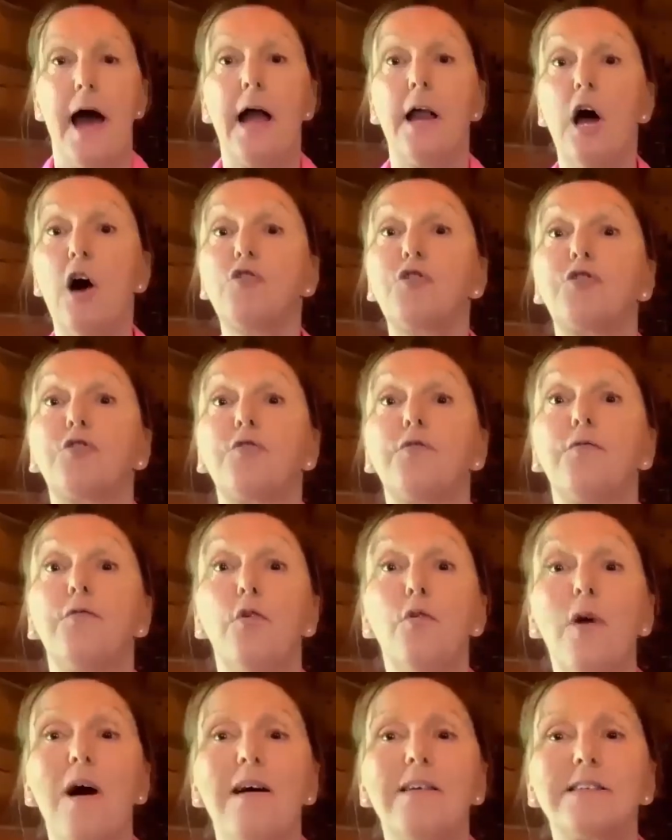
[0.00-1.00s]
Alors, tu
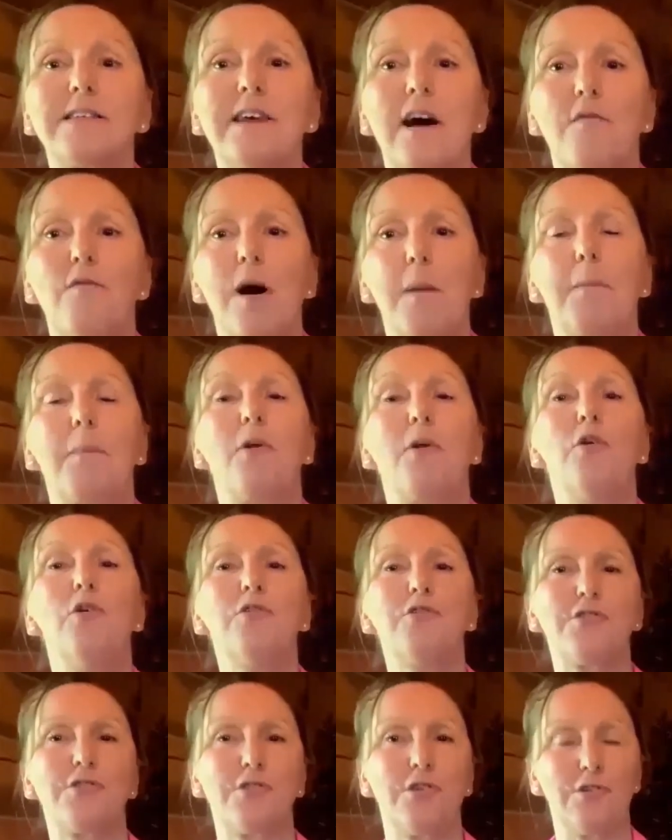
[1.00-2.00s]
veux en savoir
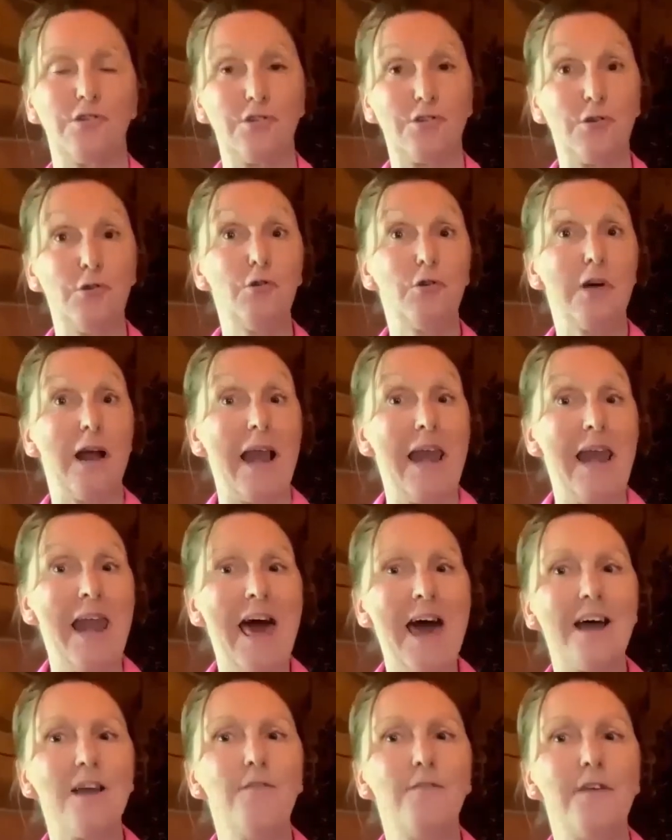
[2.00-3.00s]
plus sur
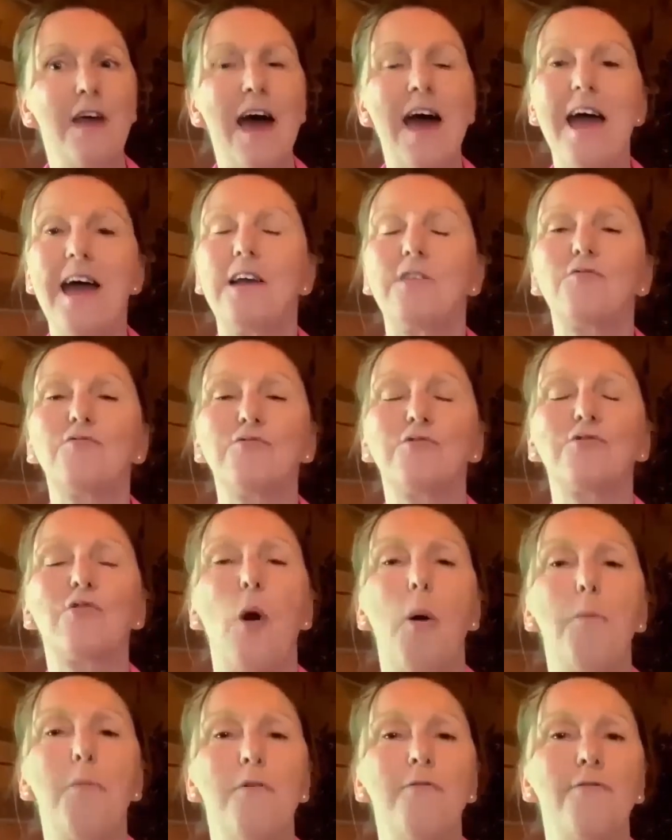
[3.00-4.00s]
la rivière et tout ce
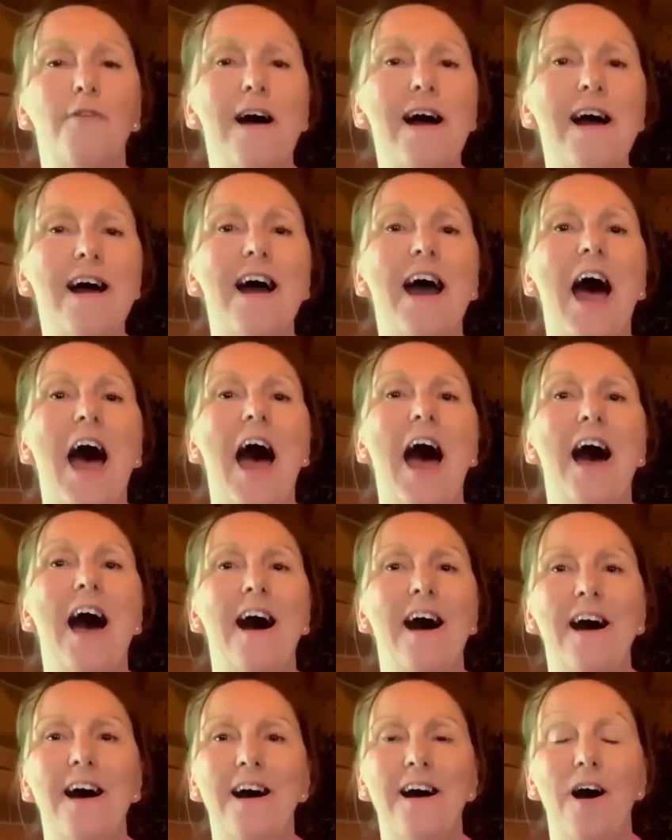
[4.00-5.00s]
qu'on peut faire
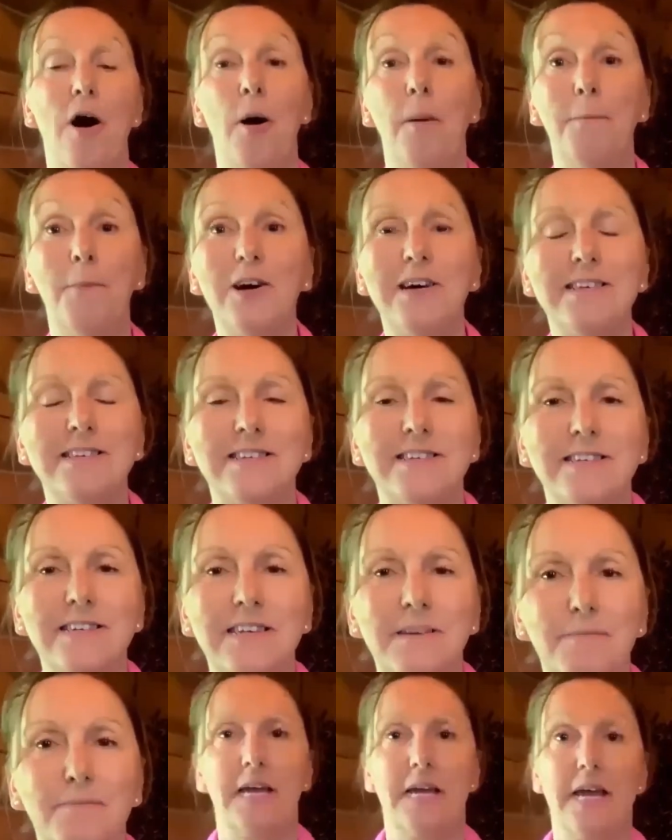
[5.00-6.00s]
en
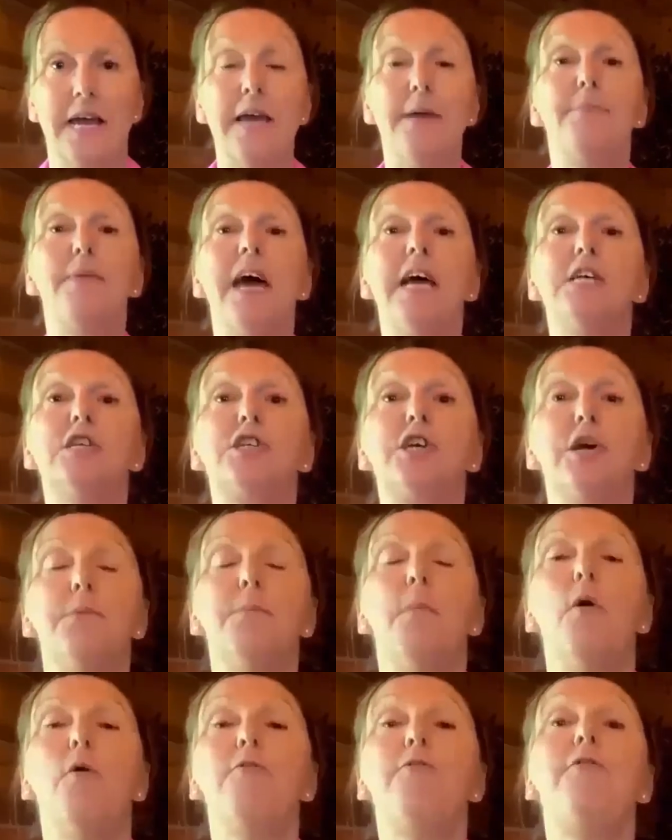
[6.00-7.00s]
Mauricie? Eh bien, j'ai
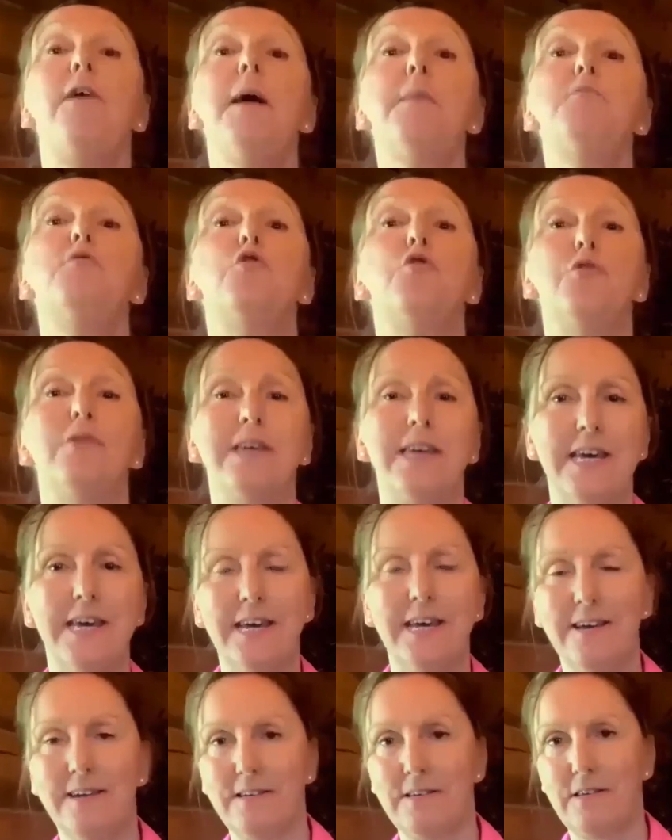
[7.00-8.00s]
mon fabuleux
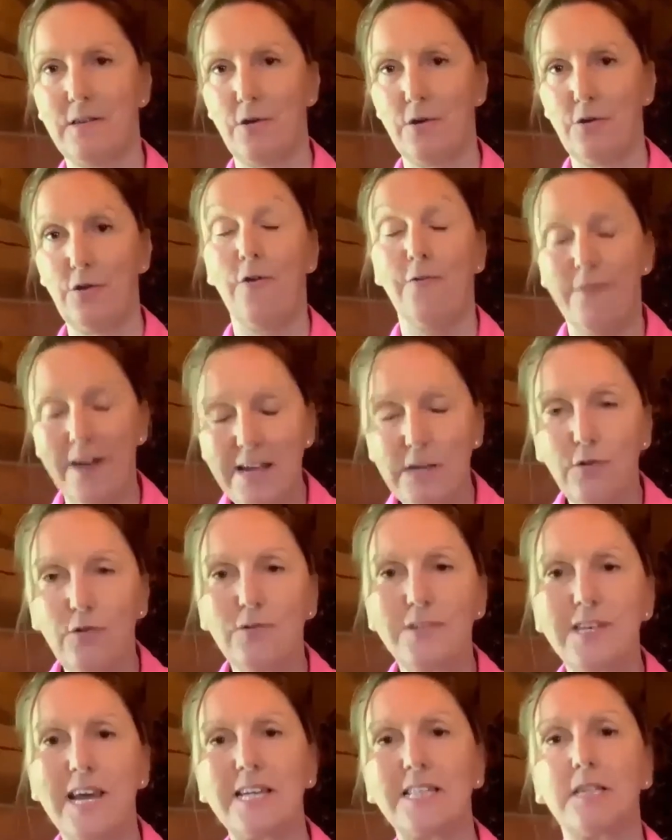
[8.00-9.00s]
guide de
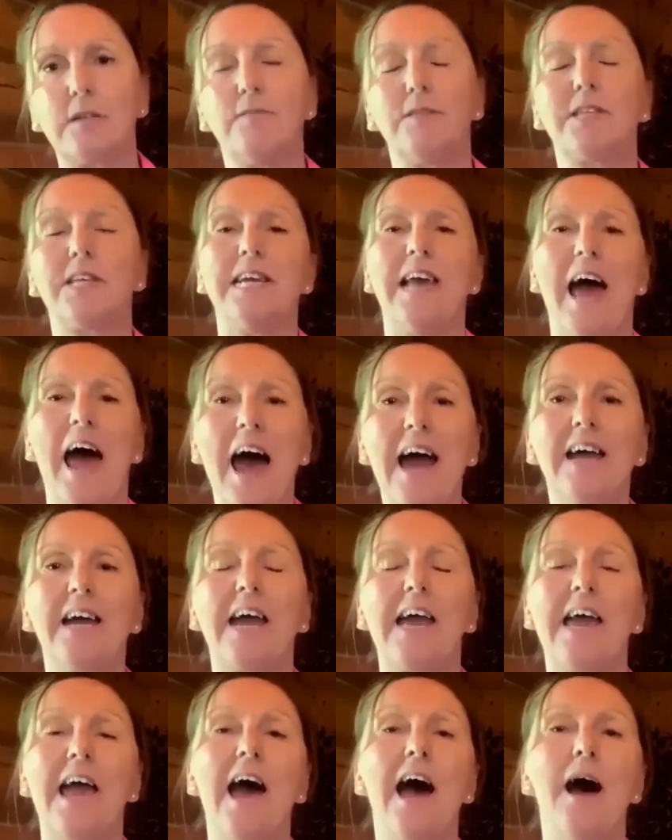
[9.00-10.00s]
22 activités
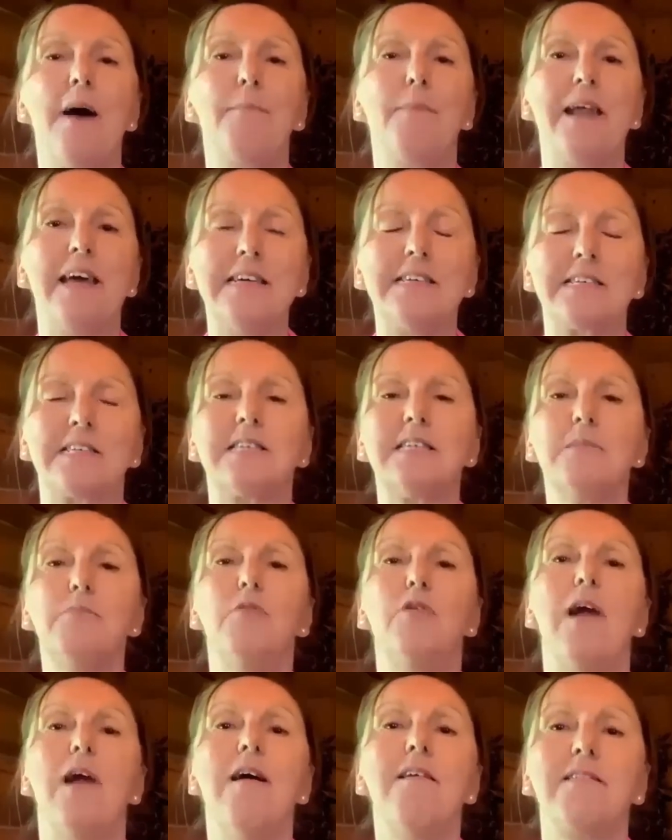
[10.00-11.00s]
agréables et
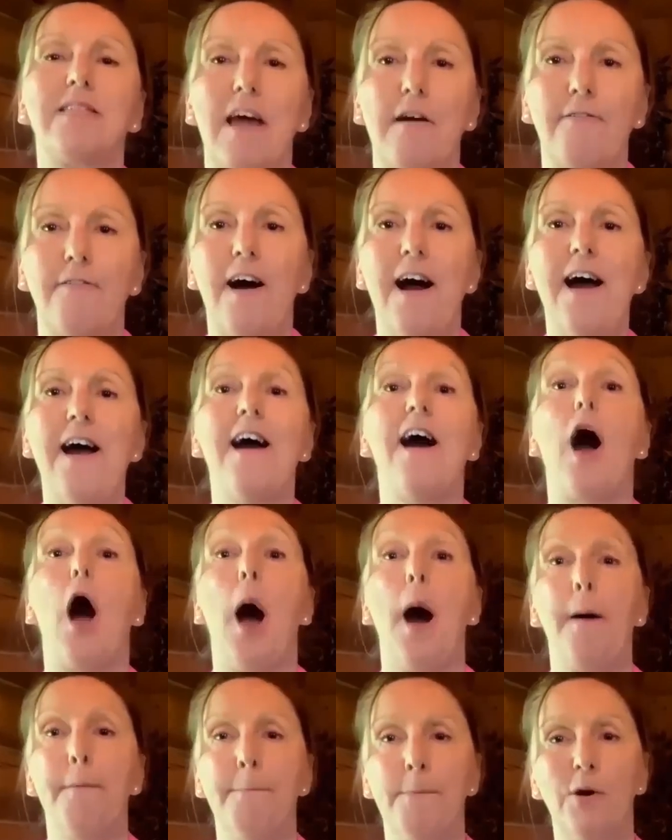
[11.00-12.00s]
stimulantes à faire
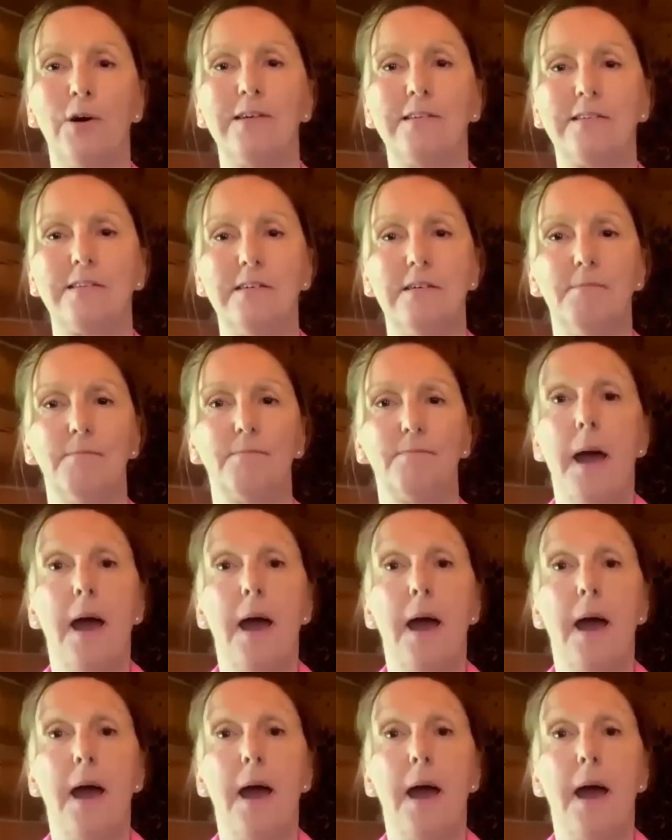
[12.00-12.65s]
en Mauricie.